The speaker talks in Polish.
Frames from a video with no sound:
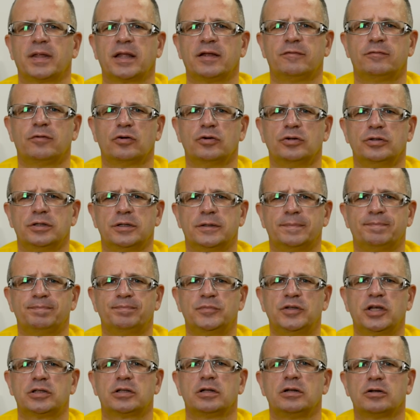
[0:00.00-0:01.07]
wojny.
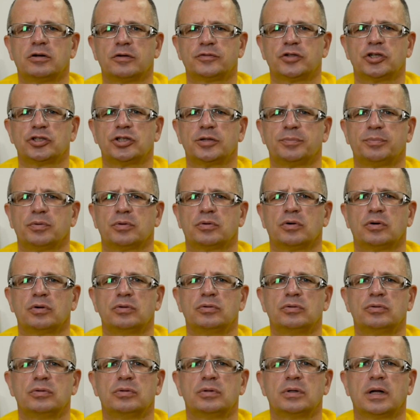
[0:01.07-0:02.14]
Nie tylko w czasie
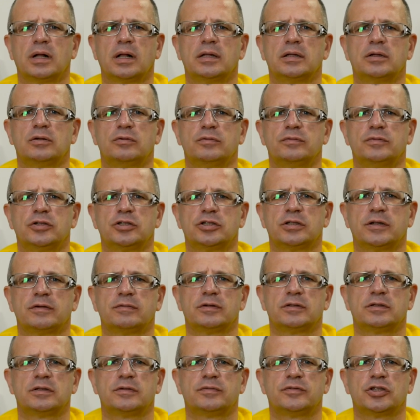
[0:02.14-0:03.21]
pokoju, ale również
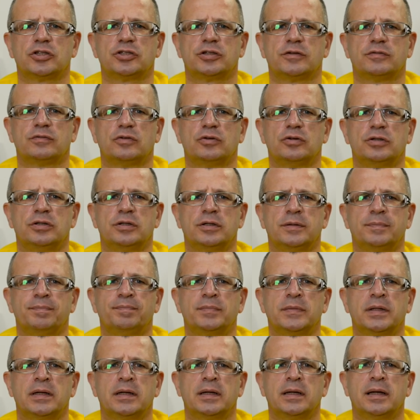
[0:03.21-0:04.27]
nawet w czasie wojny.
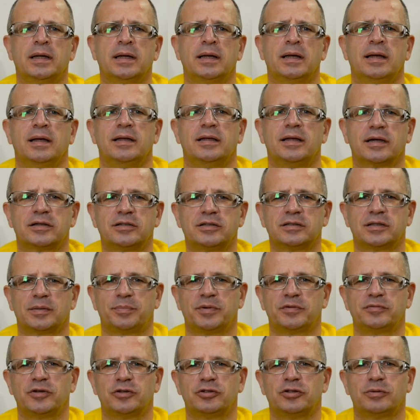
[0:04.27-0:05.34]
Jak się
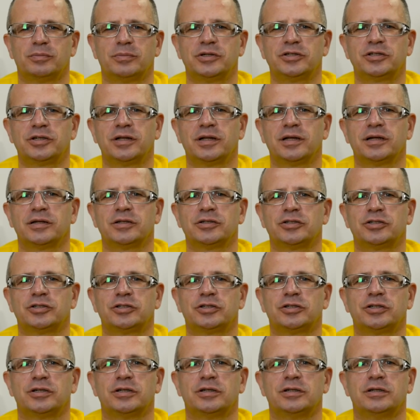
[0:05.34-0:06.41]
zapewnie
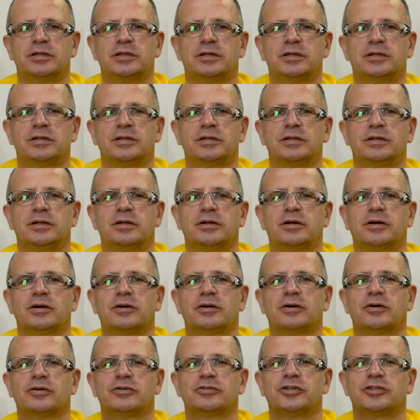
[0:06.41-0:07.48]
domyślasz, yy,
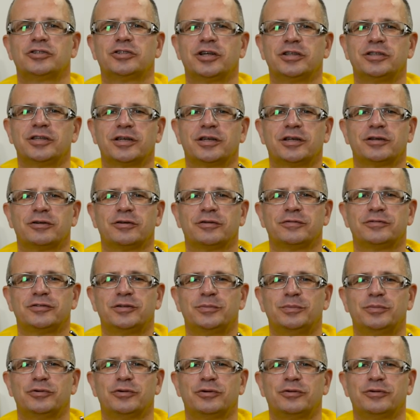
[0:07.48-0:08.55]
orzeczenie
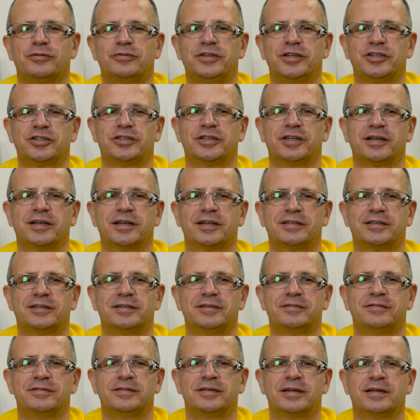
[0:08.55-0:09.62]
kierowcy było również
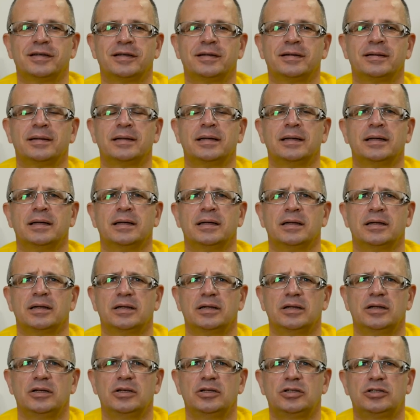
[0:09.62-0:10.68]
negatywne
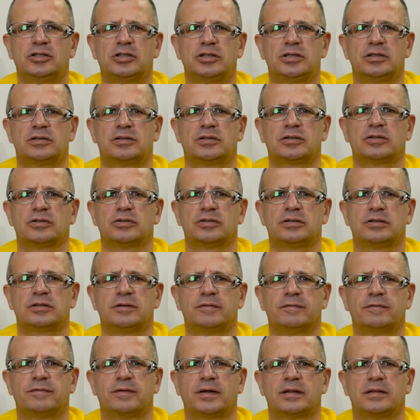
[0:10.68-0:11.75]
i czy coś z
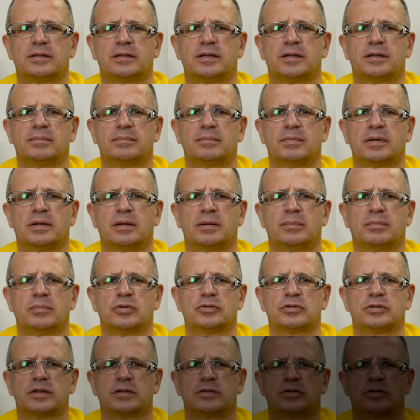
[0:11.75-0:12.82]
tym fantem
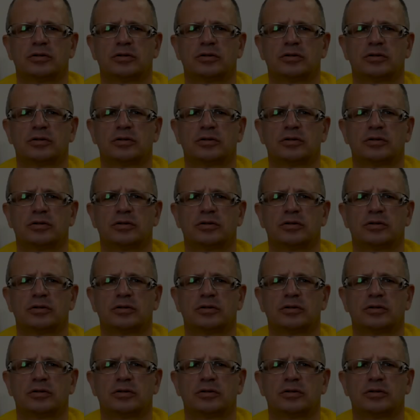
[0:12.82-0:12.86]
można